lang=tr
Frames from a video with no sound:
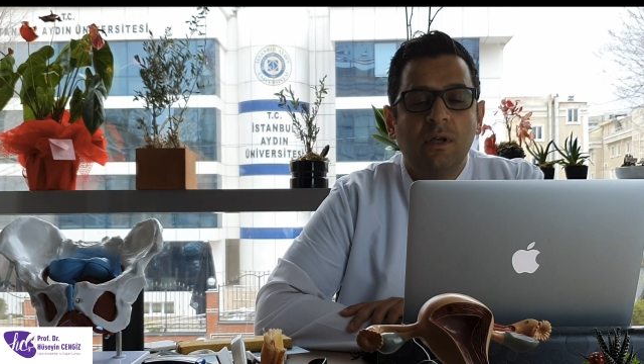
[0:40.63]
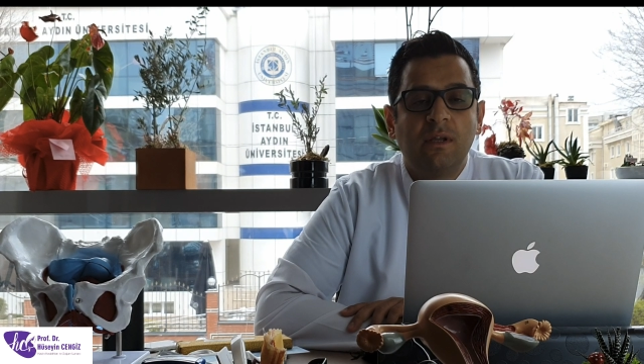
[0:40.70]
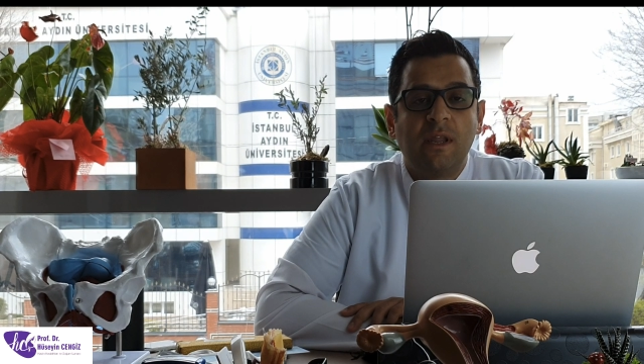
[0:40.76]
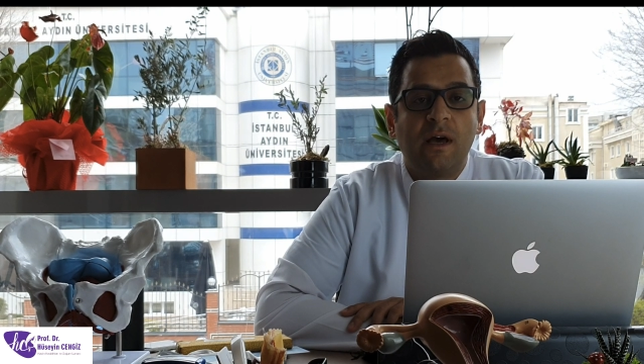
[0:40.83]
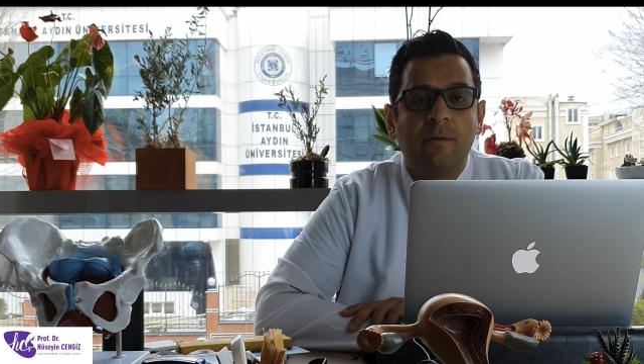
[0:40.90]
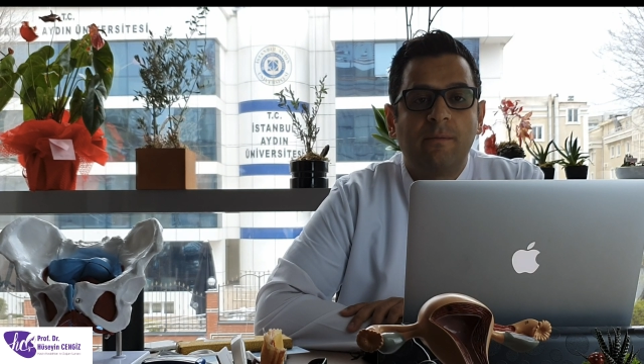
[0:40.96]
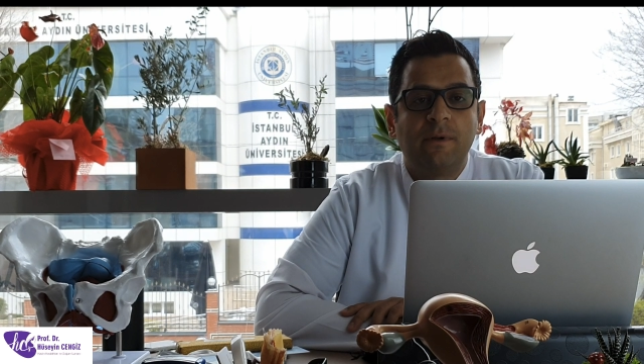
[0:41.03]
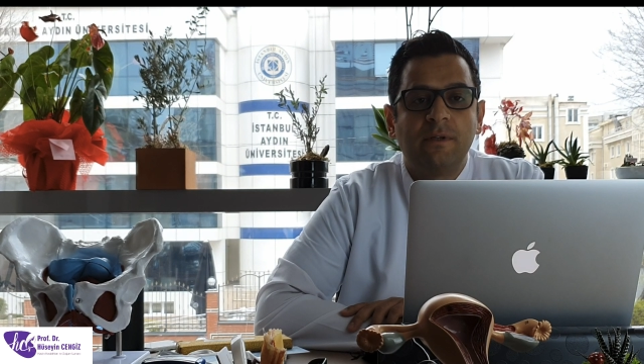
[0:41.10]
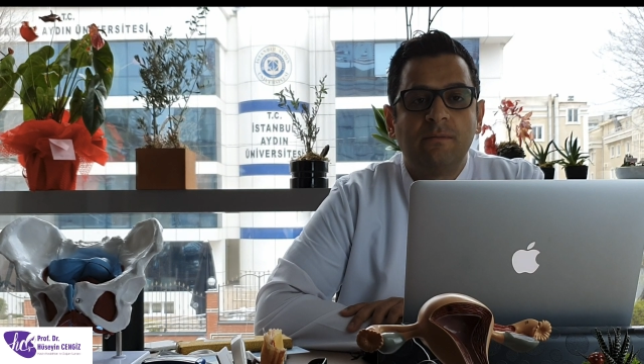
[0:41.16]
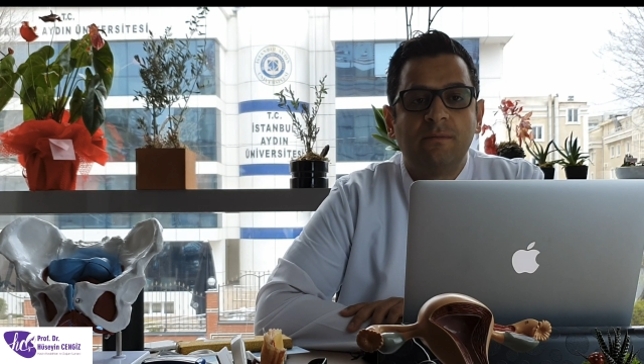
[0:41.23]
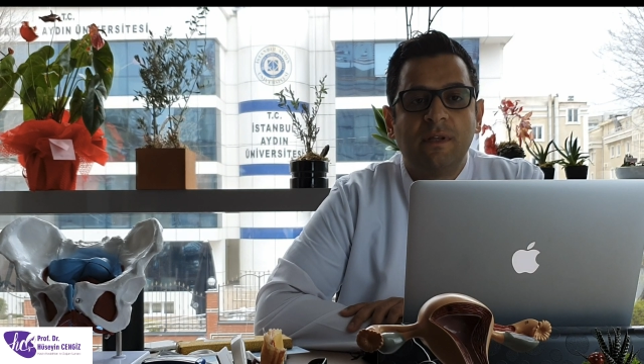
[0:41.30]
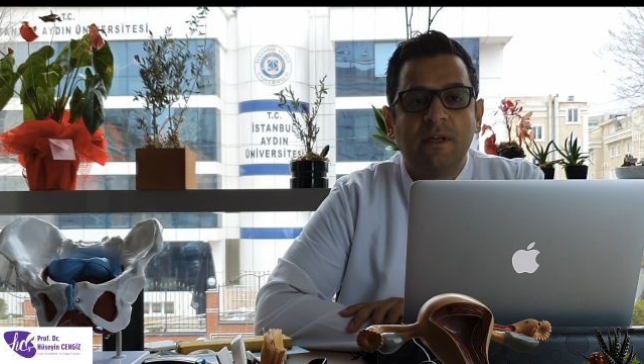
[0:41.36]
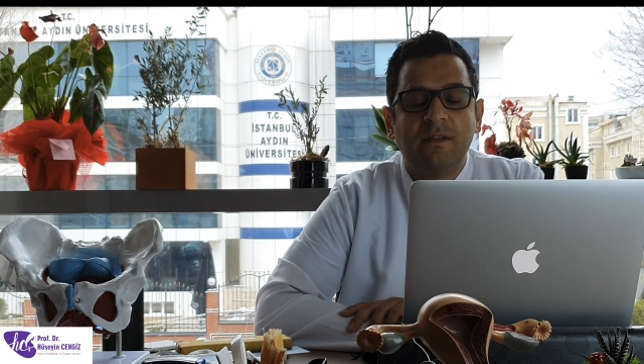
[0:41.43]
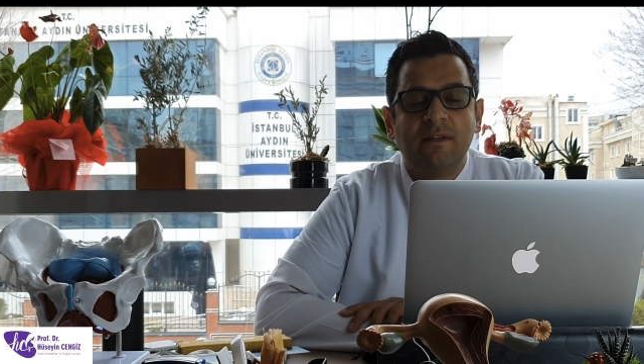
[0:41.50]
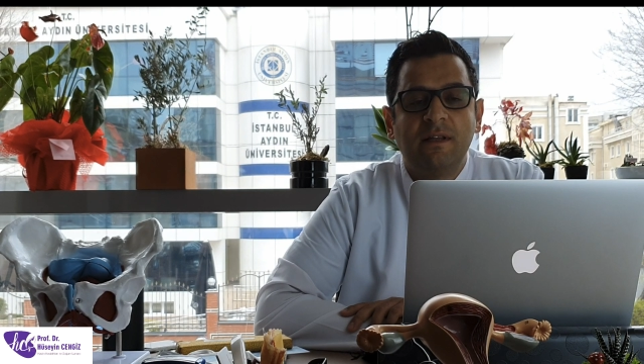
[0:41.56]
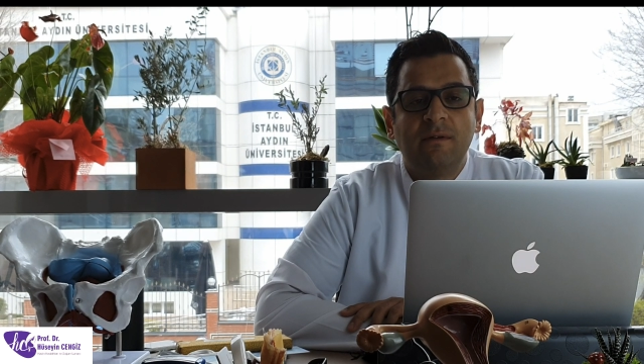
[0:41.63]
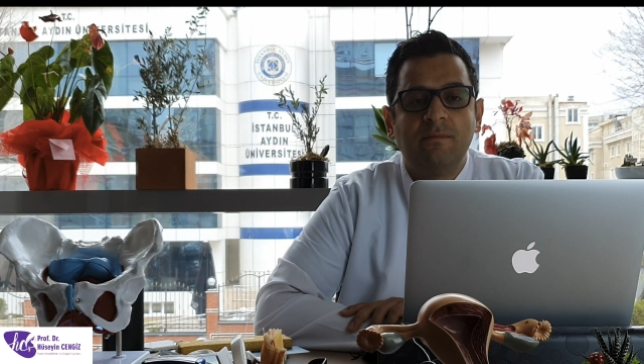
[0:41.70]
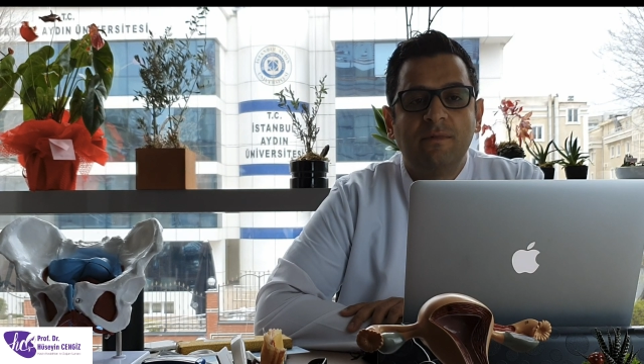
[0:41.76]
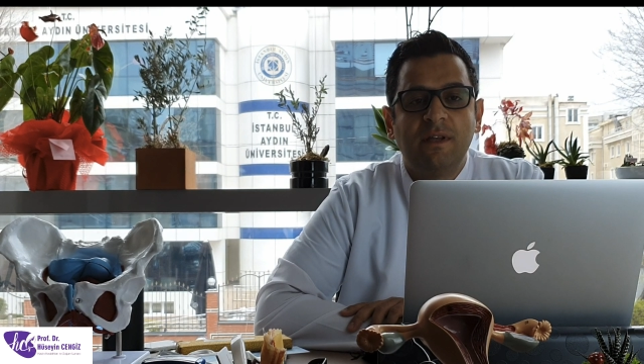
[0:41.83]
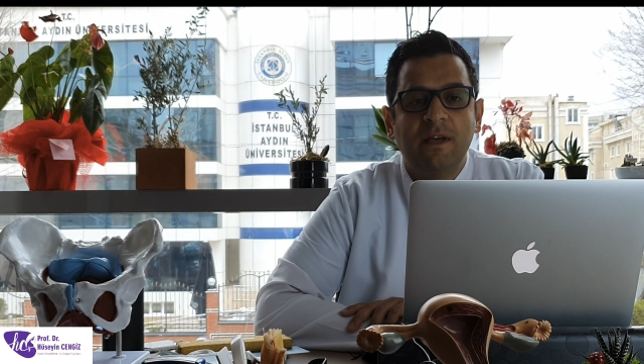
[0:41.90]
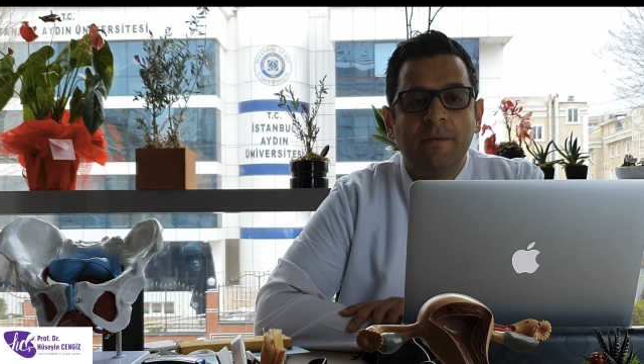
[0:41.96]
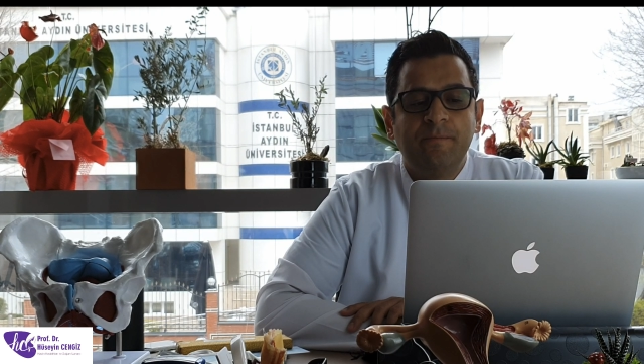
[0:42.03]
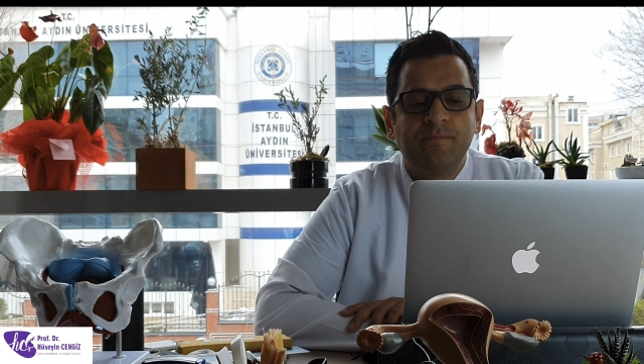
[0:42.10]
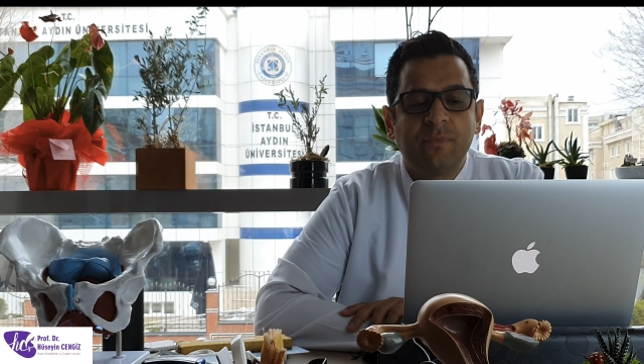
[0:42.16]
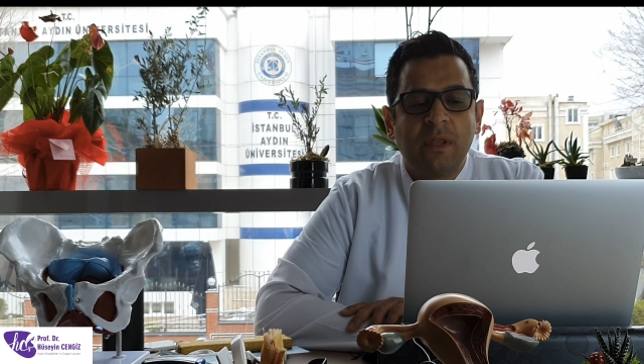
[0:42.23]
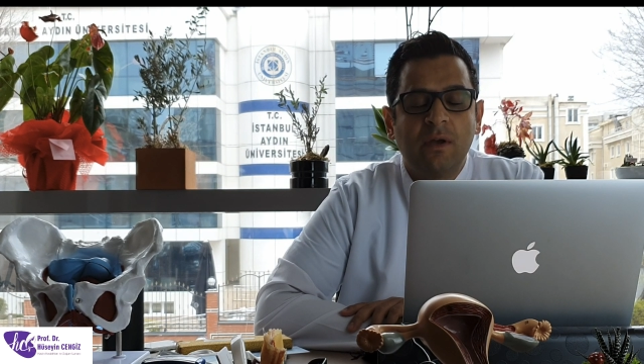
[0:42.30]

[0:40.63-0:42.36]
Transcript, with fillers: ne yapalım ne edelim diye.